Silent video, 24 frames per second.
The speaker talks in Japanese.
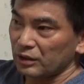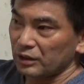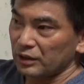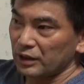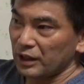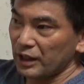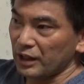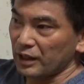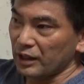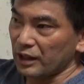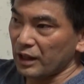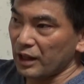
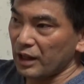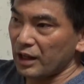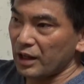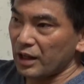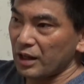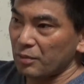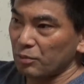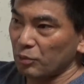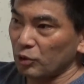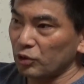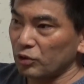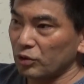
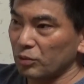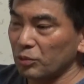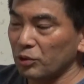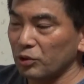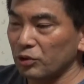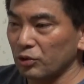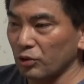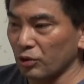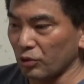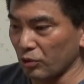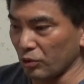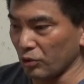で、もっと
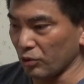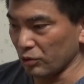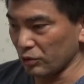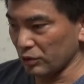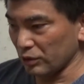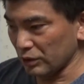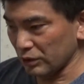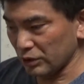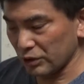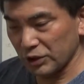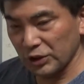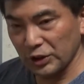もっとこう、
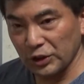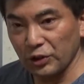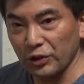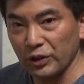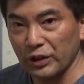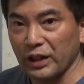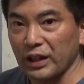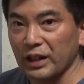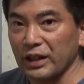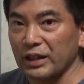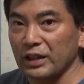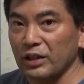強い
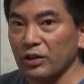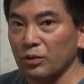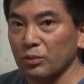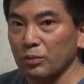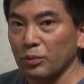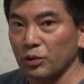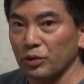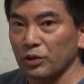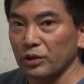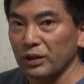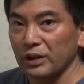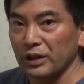体を
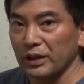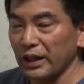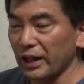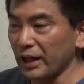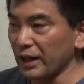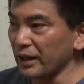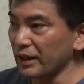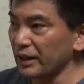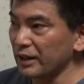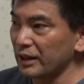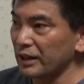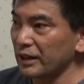持っ
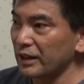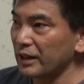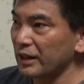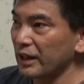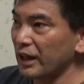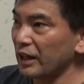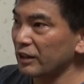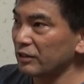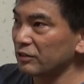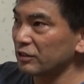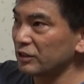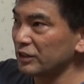て、
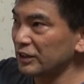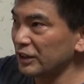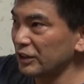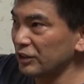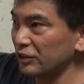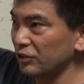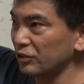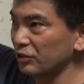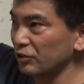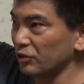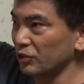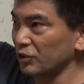
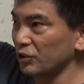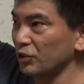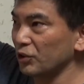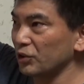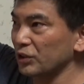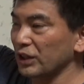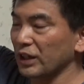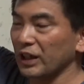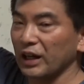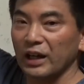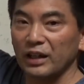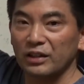120の強
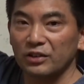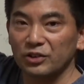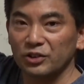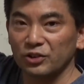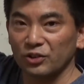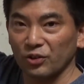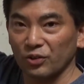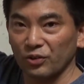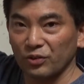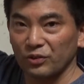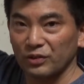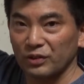さがある
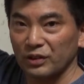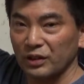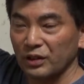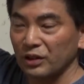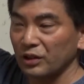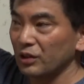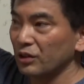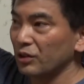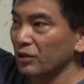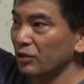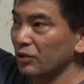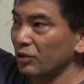人。
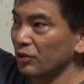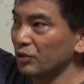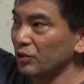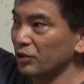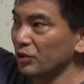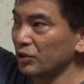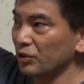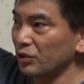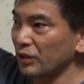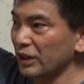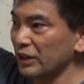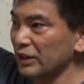この
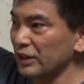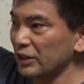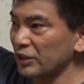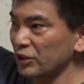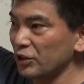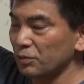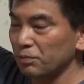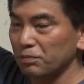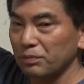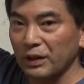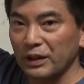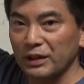人が
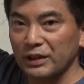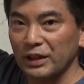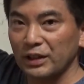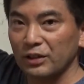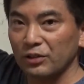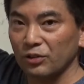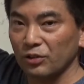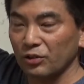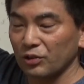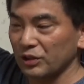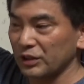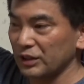
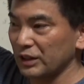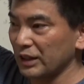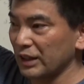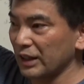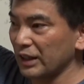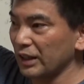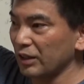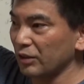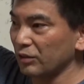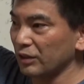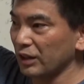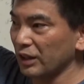20% の
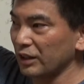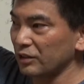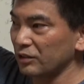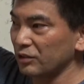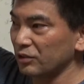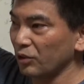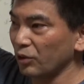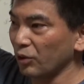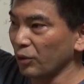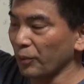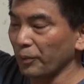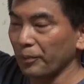力を出す
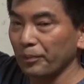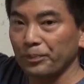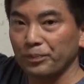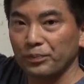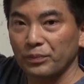と、